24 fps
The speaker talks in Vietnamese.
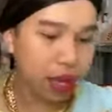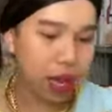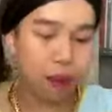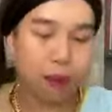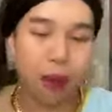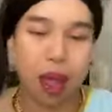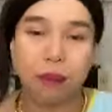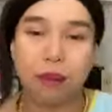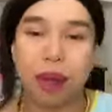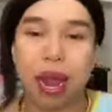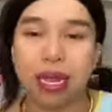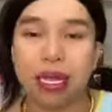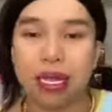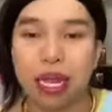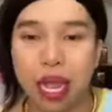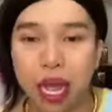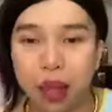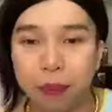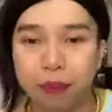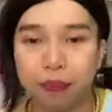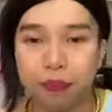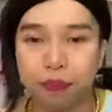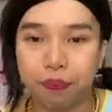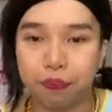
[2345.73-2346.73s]
ngày mai em like
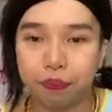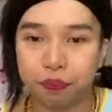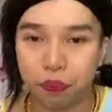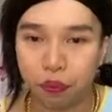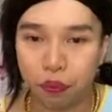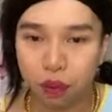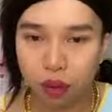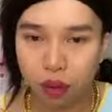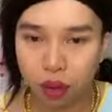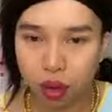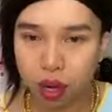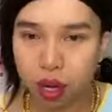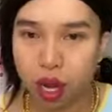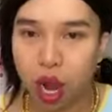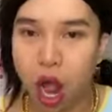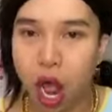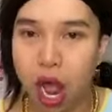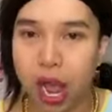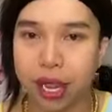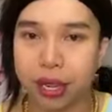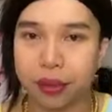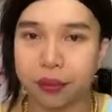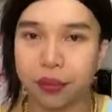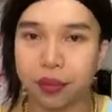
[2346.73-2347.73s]
tiếp
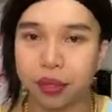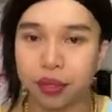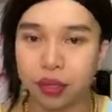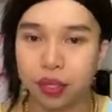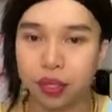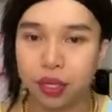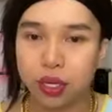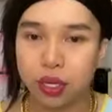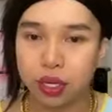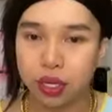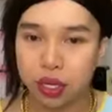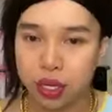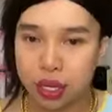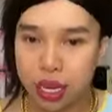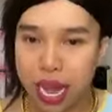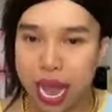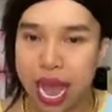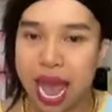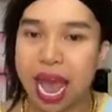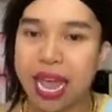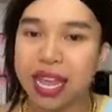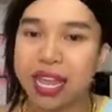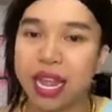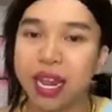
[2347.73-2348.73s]
rồi
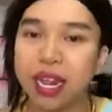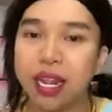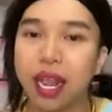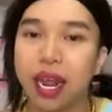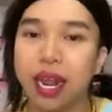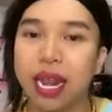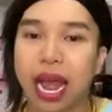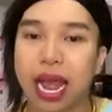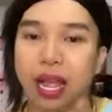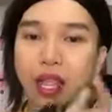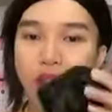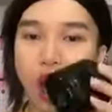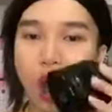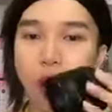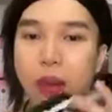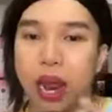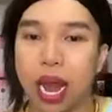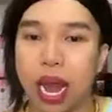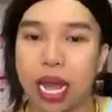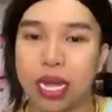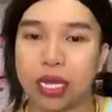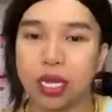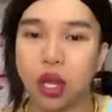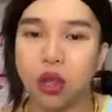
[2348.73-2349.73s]
hai chín chín hai chốt
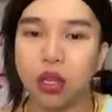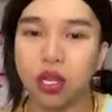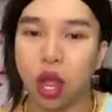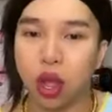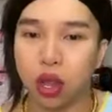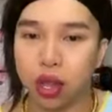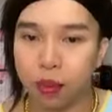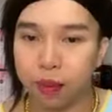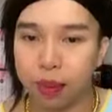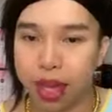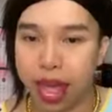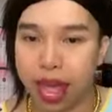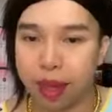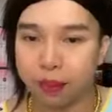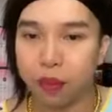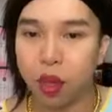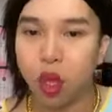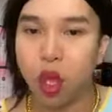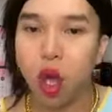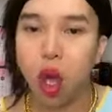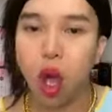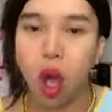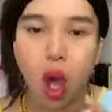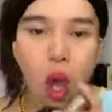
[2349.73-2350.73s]
để lại số tòi giùm
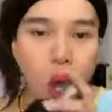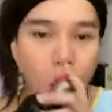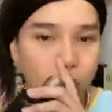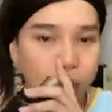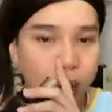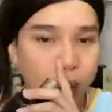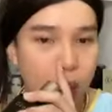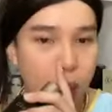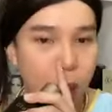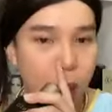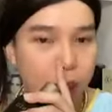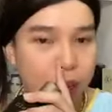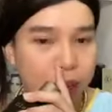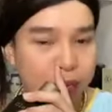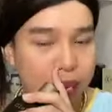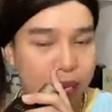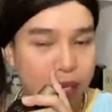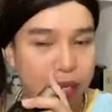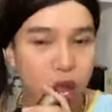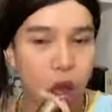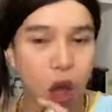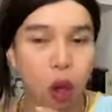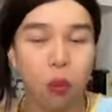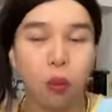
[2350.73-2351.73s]
em ok quỳnh
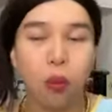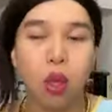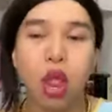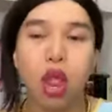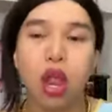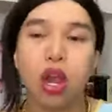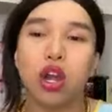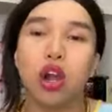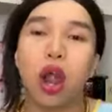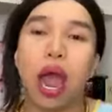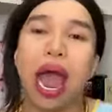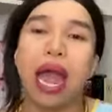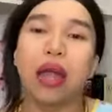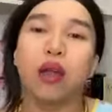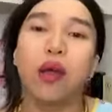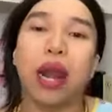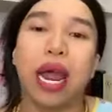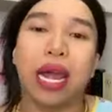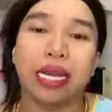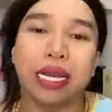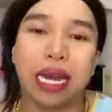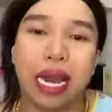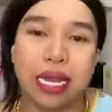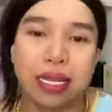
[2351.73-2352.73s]
thanh tùng rồi ai
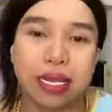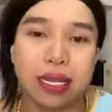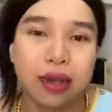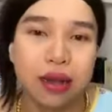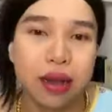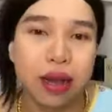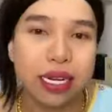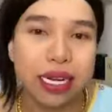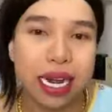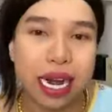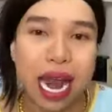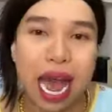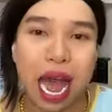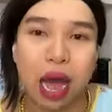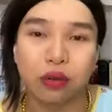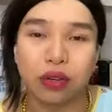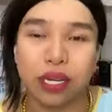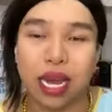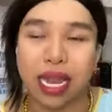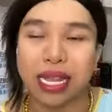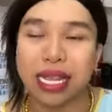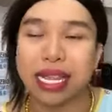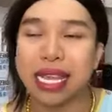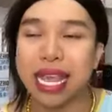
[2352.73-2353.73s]
có đặt trà sữa trà
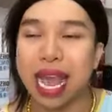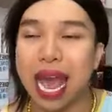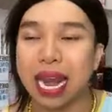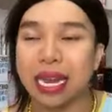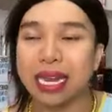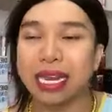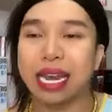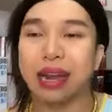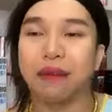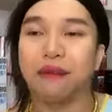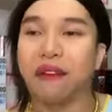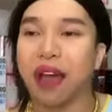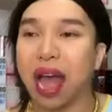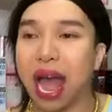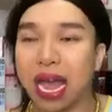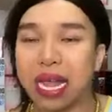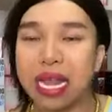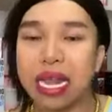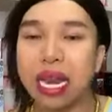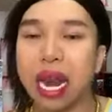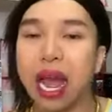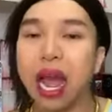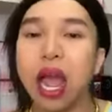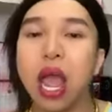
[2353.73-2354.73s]
đào trà chanh trà
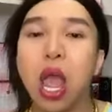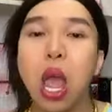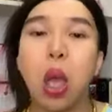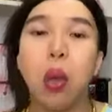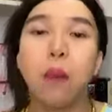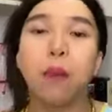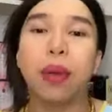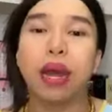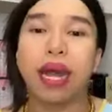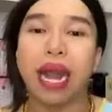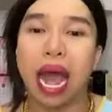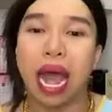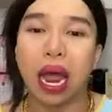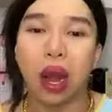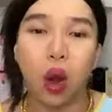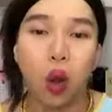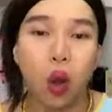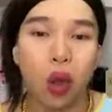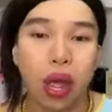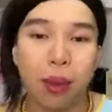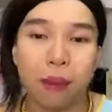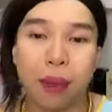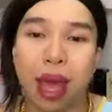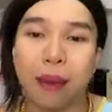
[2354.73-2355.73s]
vải gì đó mình đặt
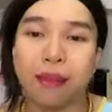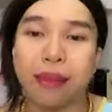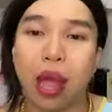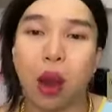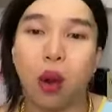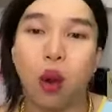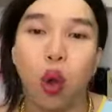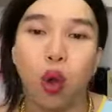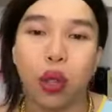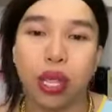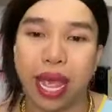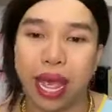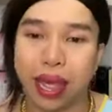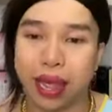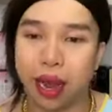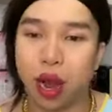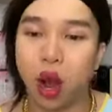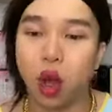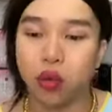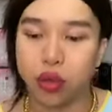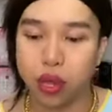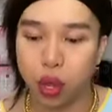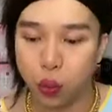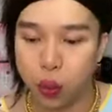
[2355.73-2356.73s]
luôn ngày mai em giao luôn nha
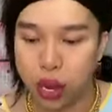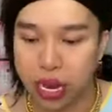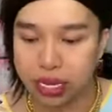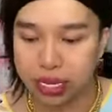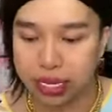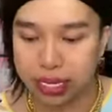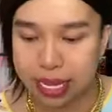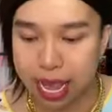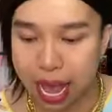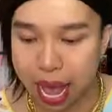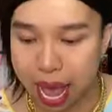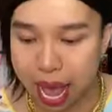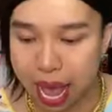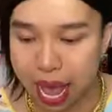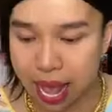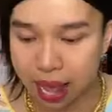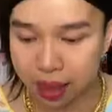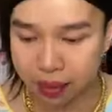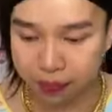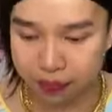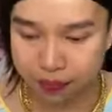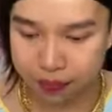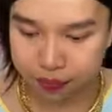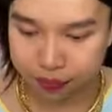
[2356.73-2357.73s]
hello chị nguyên
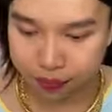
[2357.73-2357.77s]
sa